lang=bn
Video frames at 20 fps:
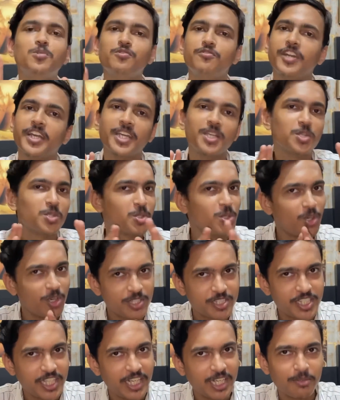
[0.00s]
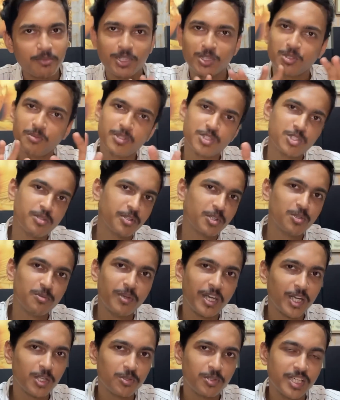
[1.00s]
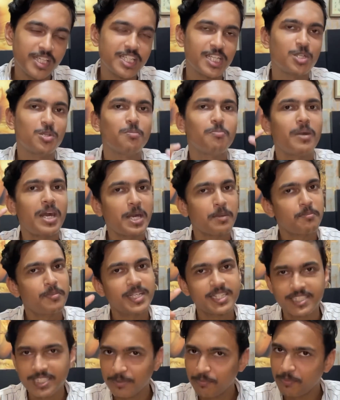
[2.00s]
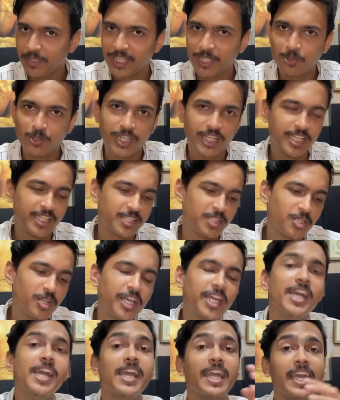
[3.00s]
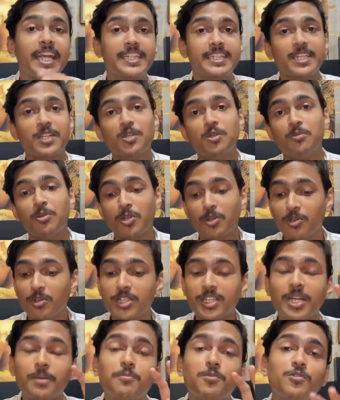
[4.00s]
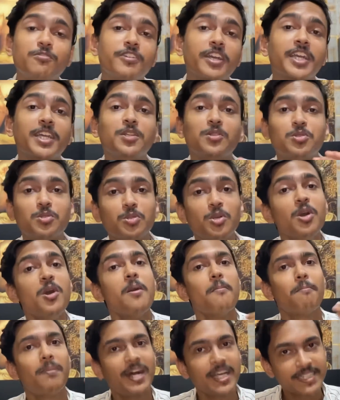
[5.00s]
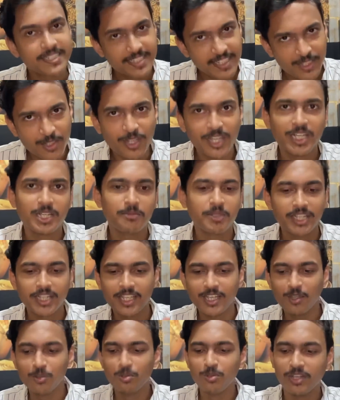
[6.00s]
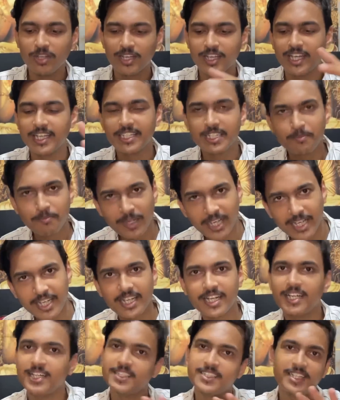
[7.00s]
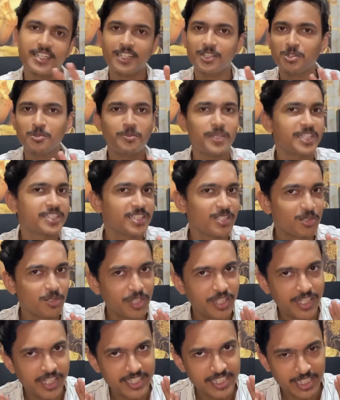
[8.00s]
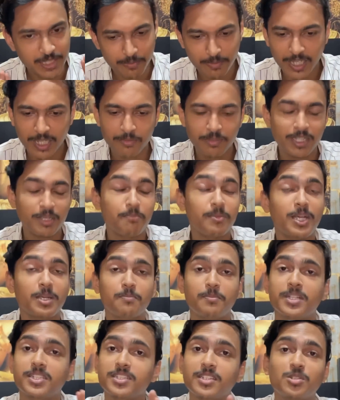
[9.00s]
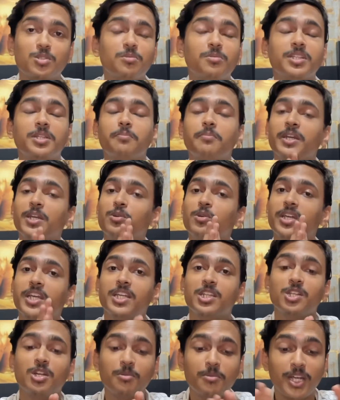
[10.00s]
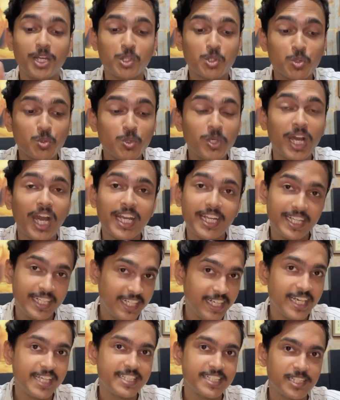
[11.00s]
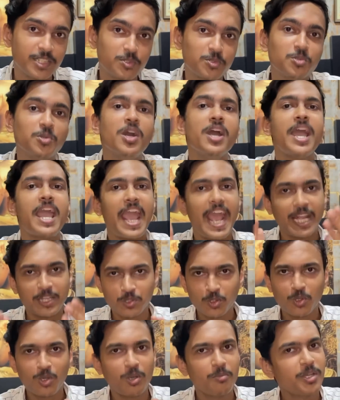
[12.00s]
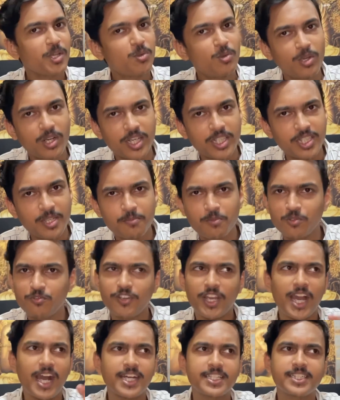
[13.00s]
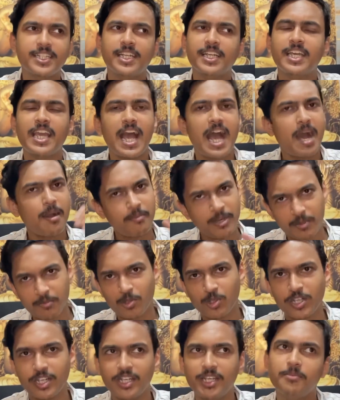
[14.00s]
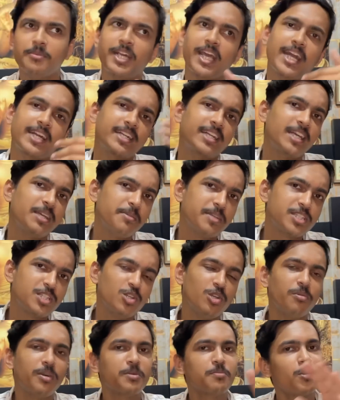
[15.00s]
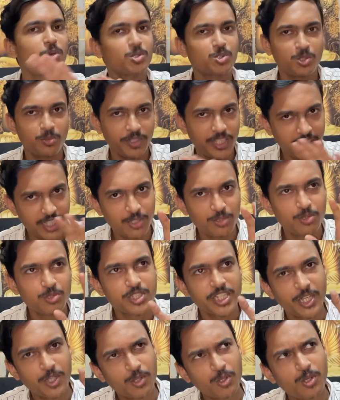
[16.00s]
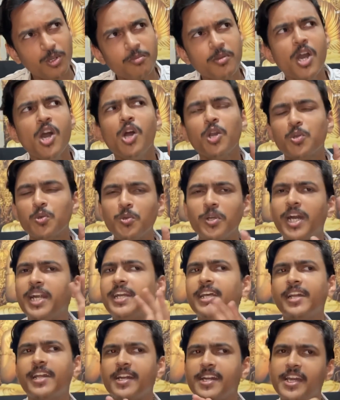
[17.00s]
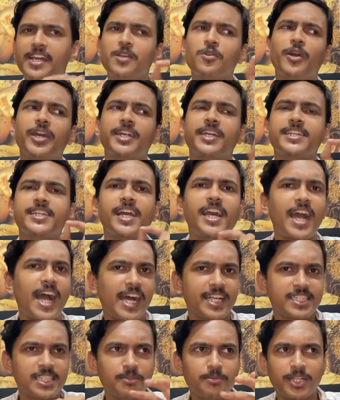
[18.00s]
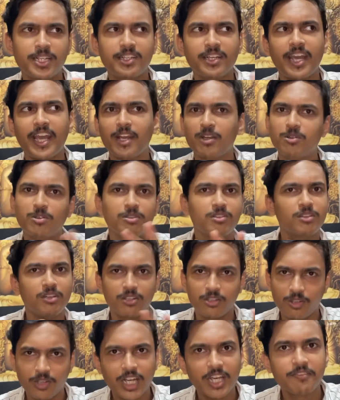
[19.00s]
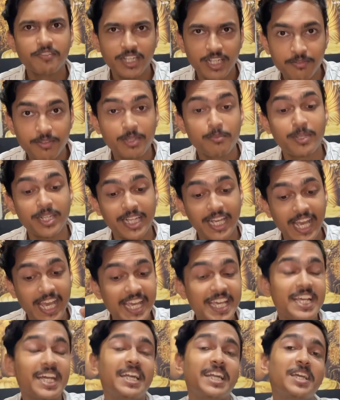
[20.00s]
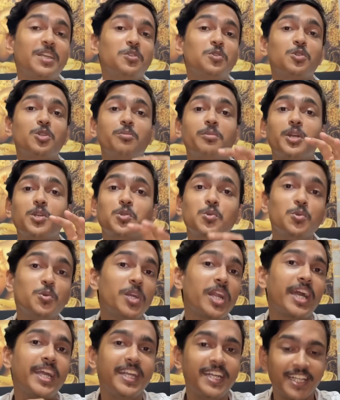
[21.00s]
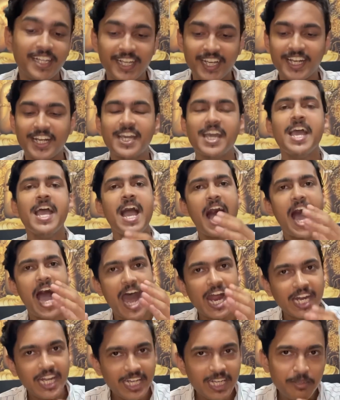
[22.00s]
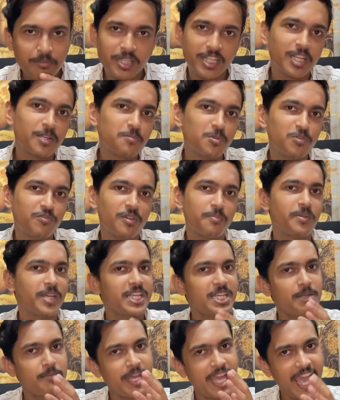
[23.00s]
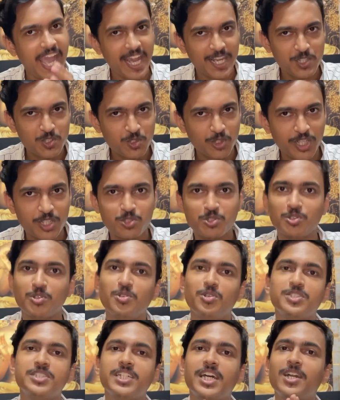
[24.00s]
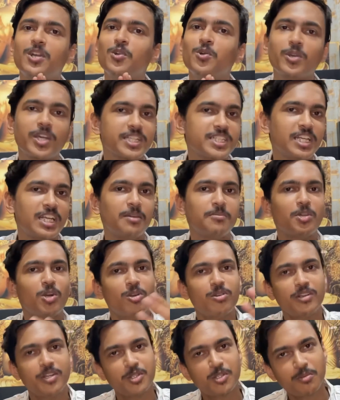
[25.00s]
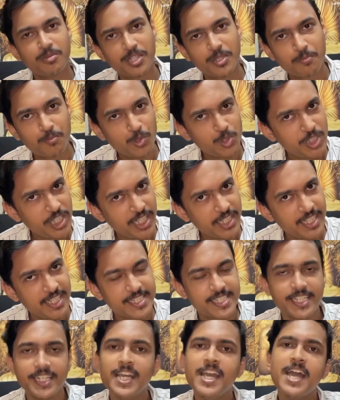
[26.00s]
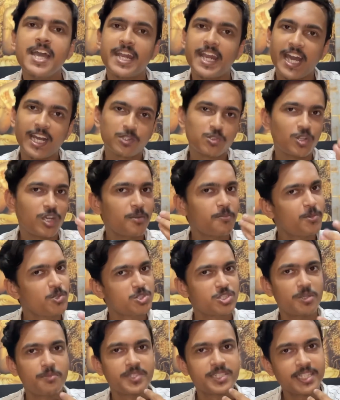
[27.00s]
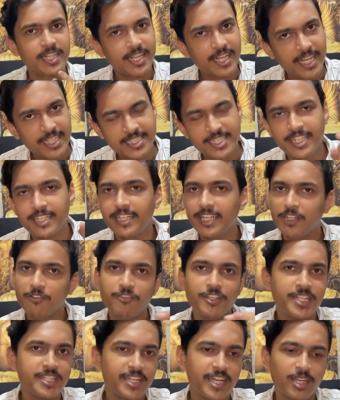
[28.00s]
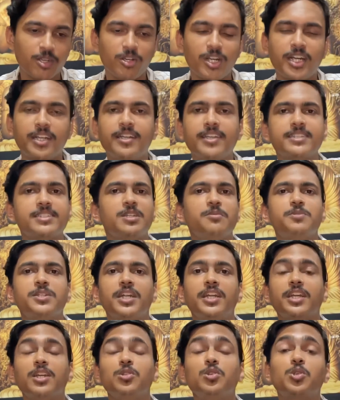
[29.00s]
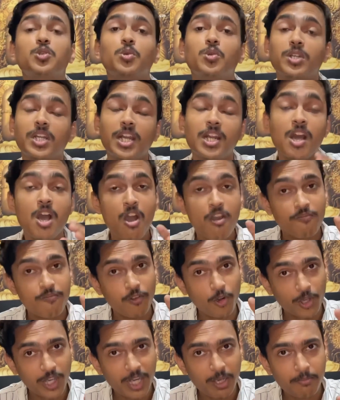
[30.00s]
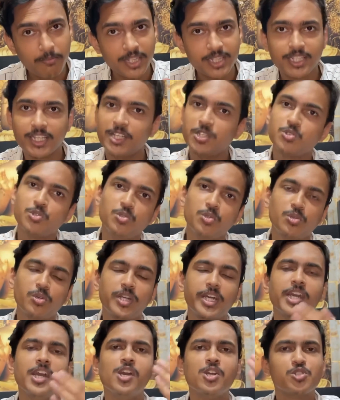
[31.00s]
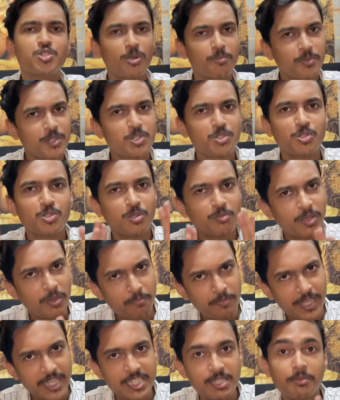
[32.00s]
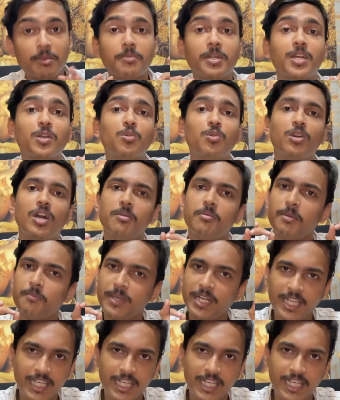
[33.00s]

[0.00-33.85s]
বুফে কিন্তু নট শেয়ারেবেল তোমরা সবাই খুব ভালো করেই জানো পার পার্সন পে করে খেতে হয় এর থেকেও বড় কথা বুফে কিন্তু পার্সেল হয় না মানে কেউ খেতে পারলে না সেটা কিন্তু পার্সেল করে নিয়ে যেতে পারবে না পার পার্সন তোমাদের পে করে খেতে হবে আর টু নাইনটি নাইন যেহেতু এত কমে কলকাতায় বুফে আছে নাকি আমার মনে নেই মানে একটা টাইমে ছিল বাট বর্তমানে কিন্তু সেরকম টু নাইনটি নাইন নেই কয়েকটা জায়গায় আছে বাট এখন নট অ্যাভেলেবেল বাট এইখানে কিন্তু তোমরা টু নাইনটি নাইনে আনলিমিটেড বুফে পেয়ে যাবে একজনের জন্য যার লোকেশন আমি অলরেডি তোমাদের বুঝিয়ে দিয়েছি নাকতলা পোস্ট অফিসের কাছে ডিভিন ড্রাগন আর ডিসক্রিপশানে কিন্তু টোটাল ফোন নাম্বার থেকে শুরু করে সব কিছুই তোমরা পেয়ে যাবে মানে গুগল ম্যাপের